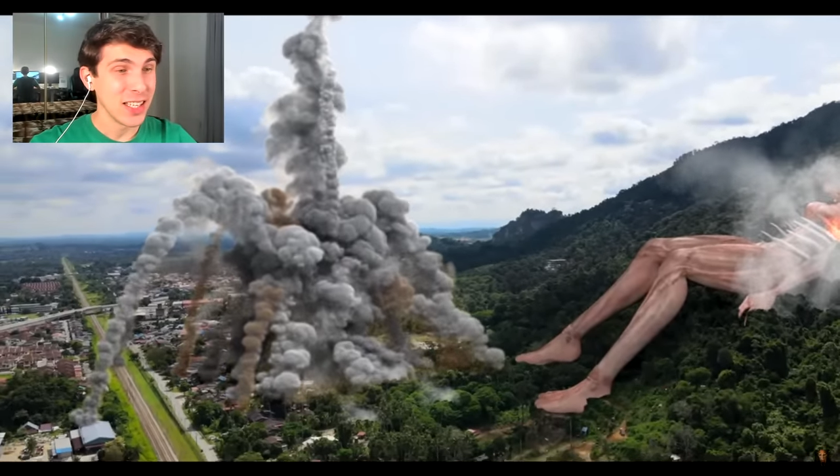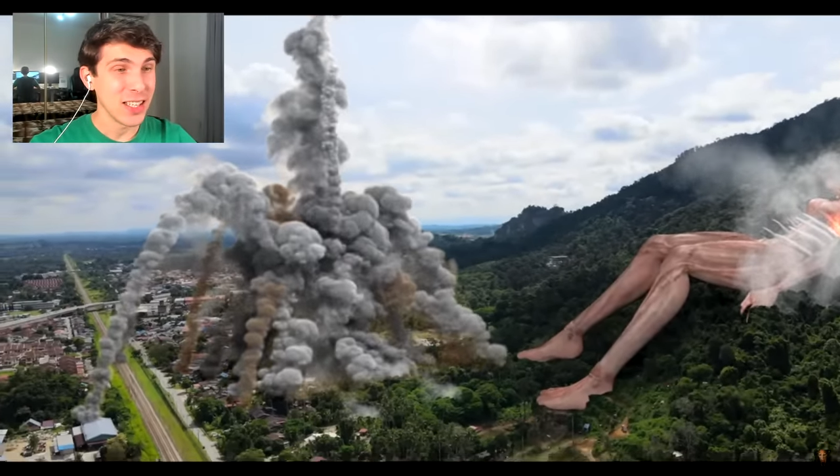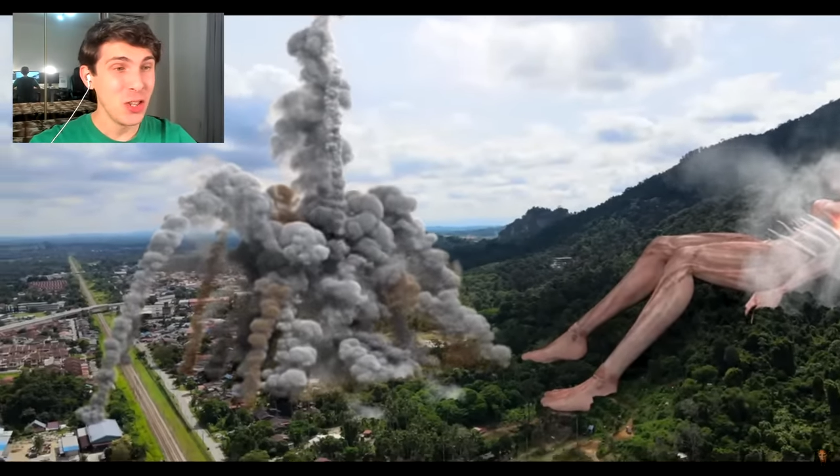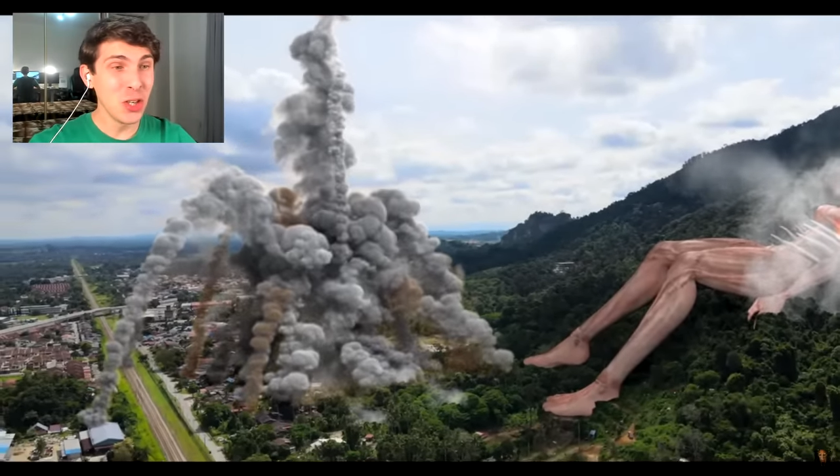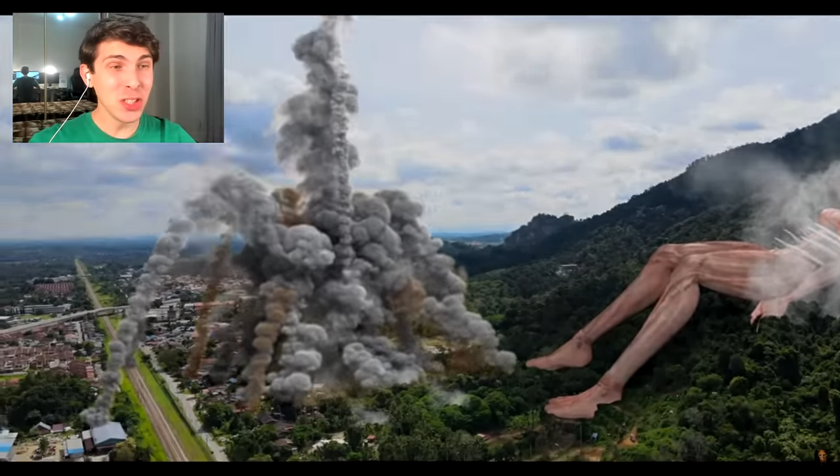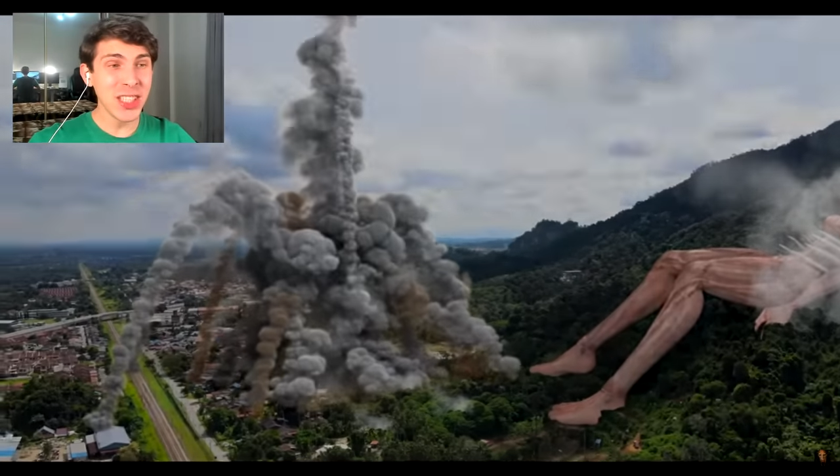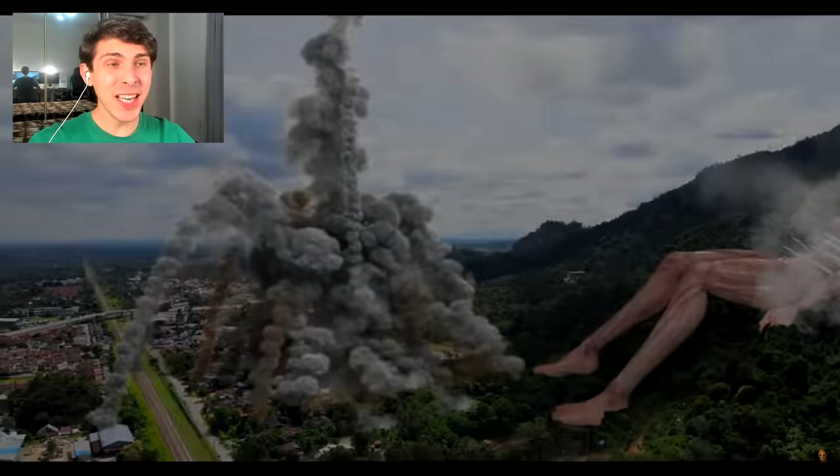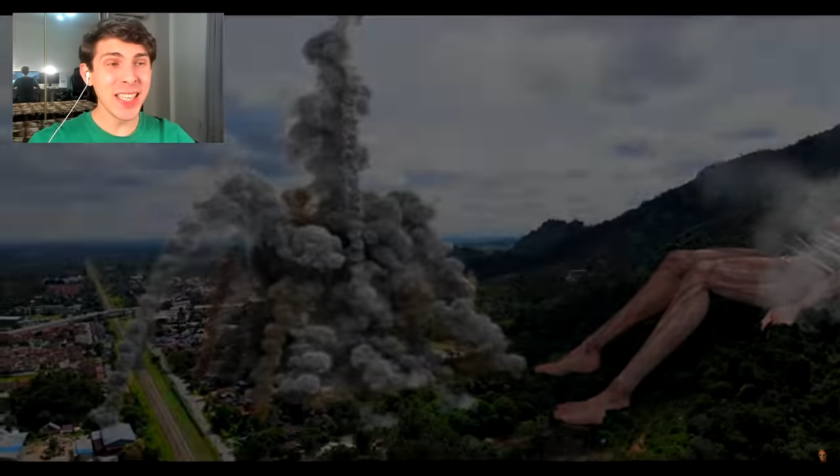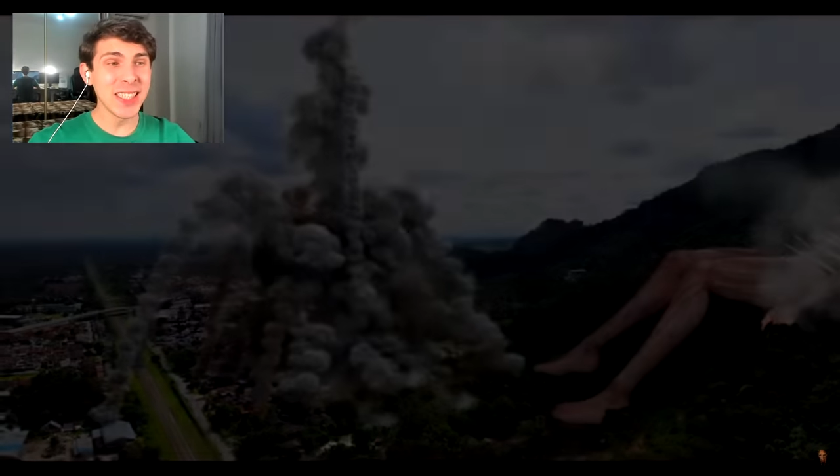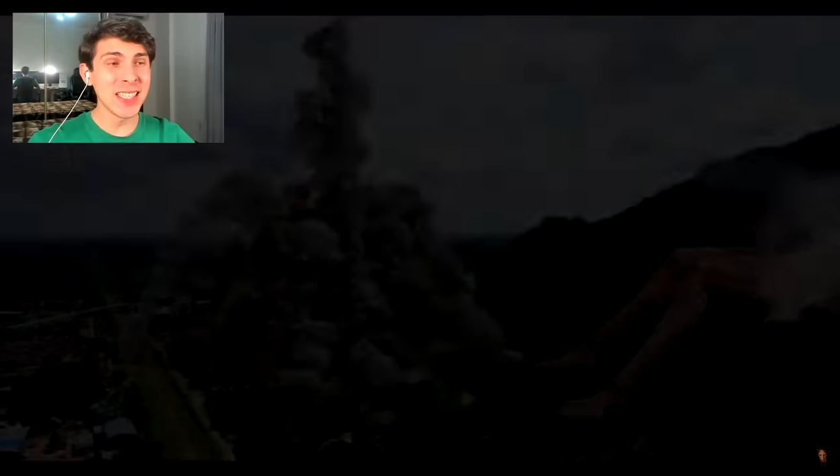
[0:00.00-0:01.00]
No
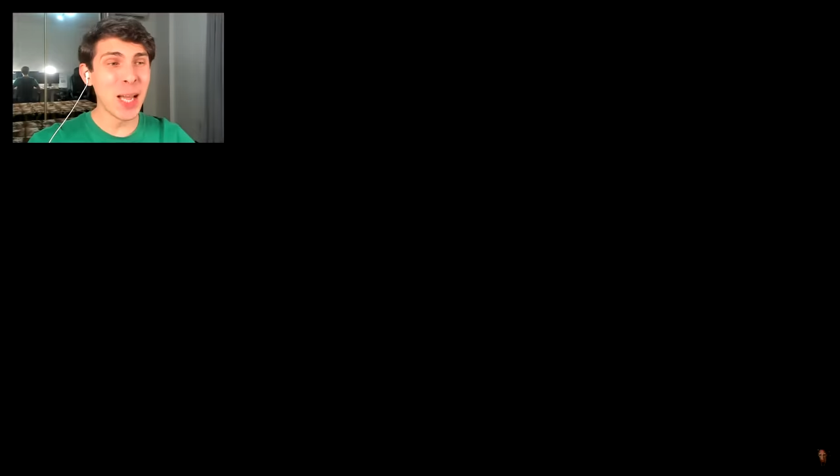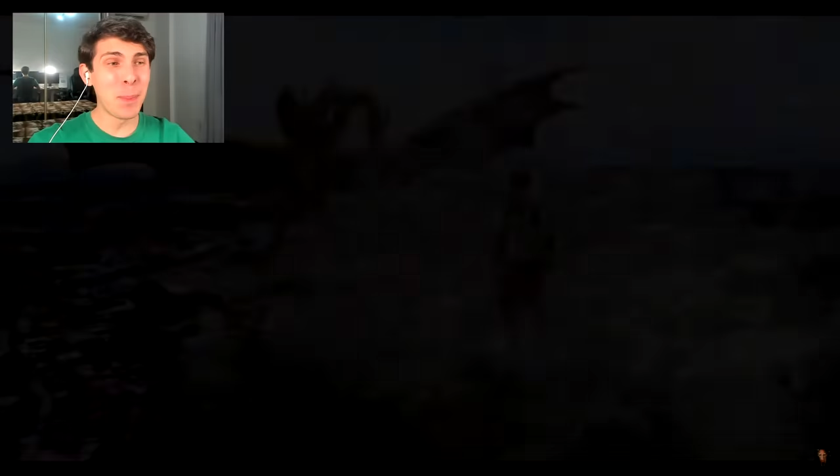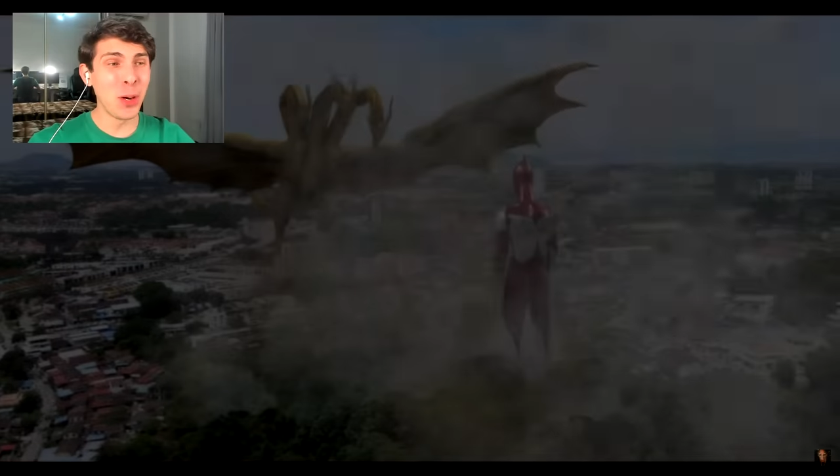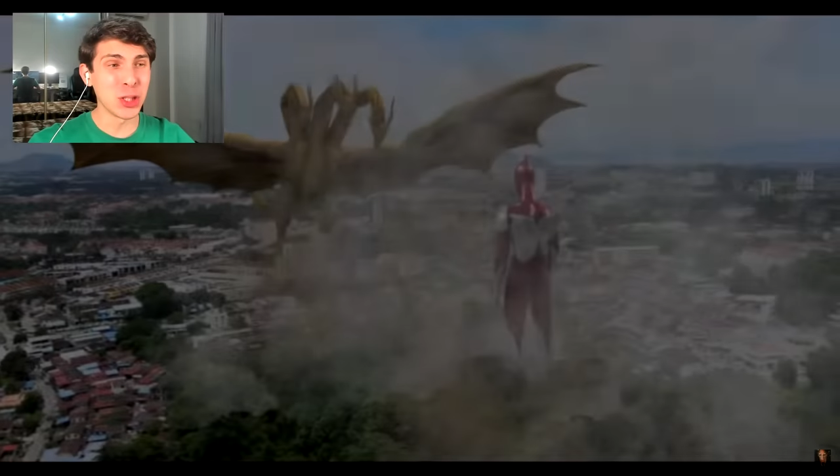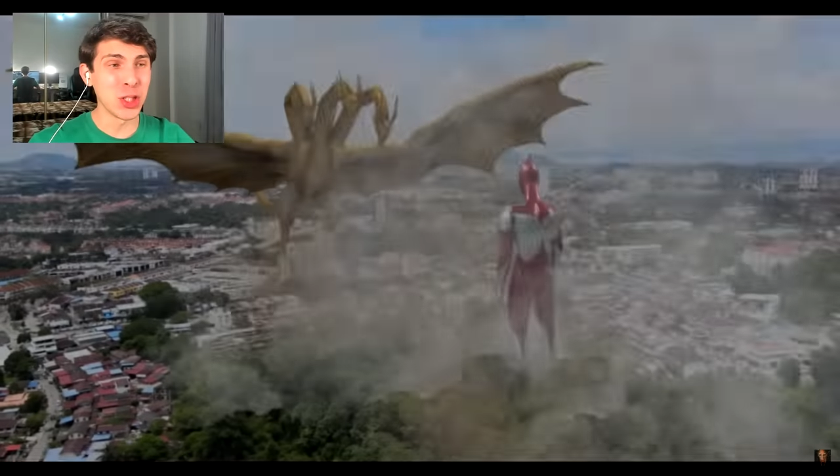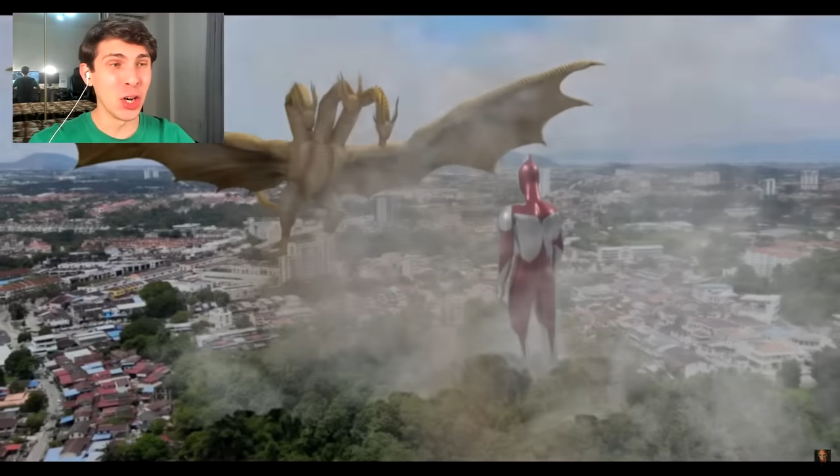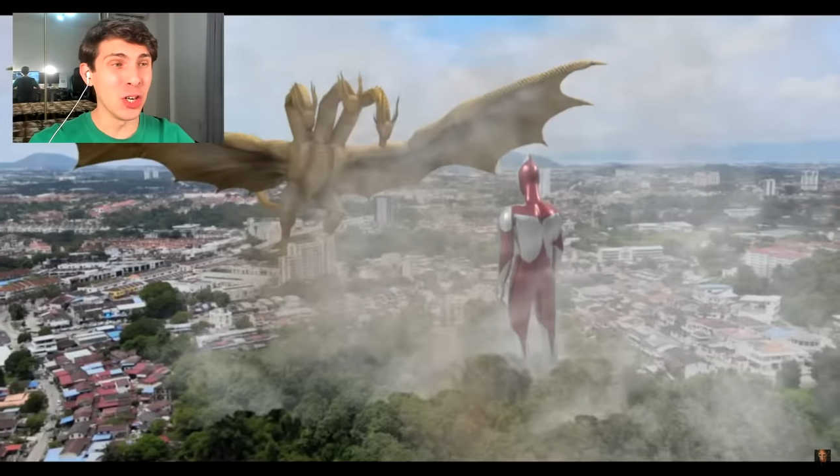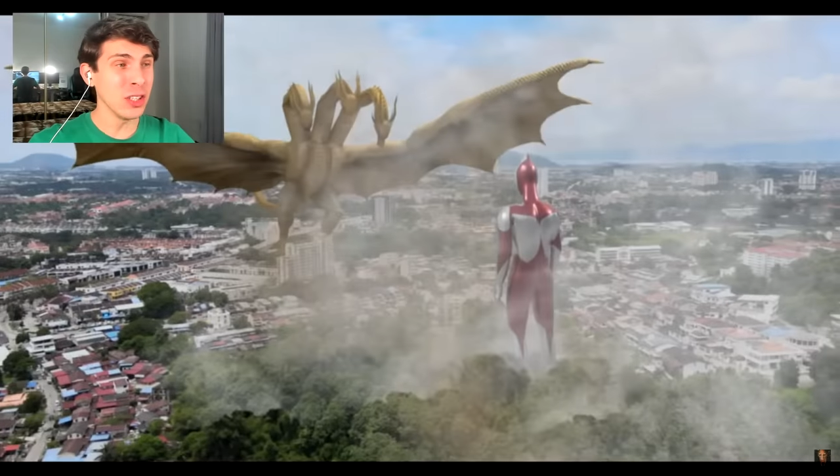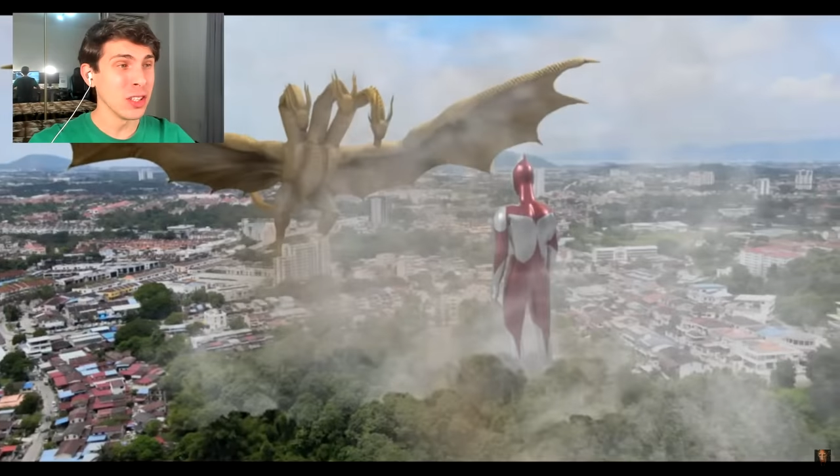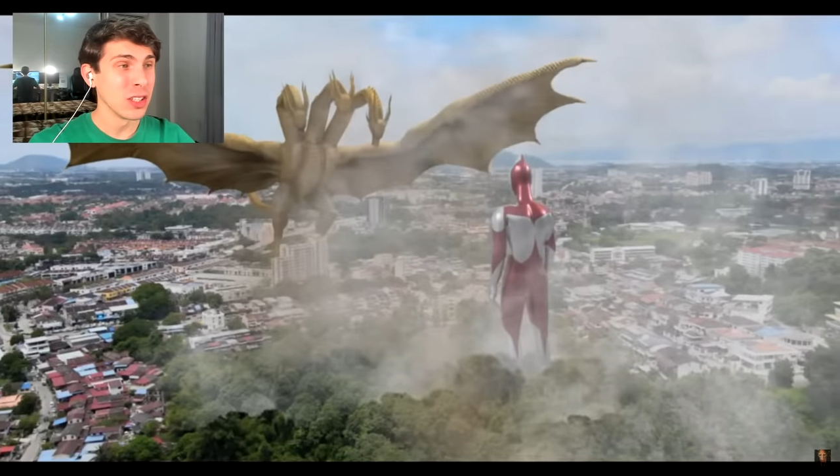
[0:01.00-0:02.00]
sé qué es esa explosión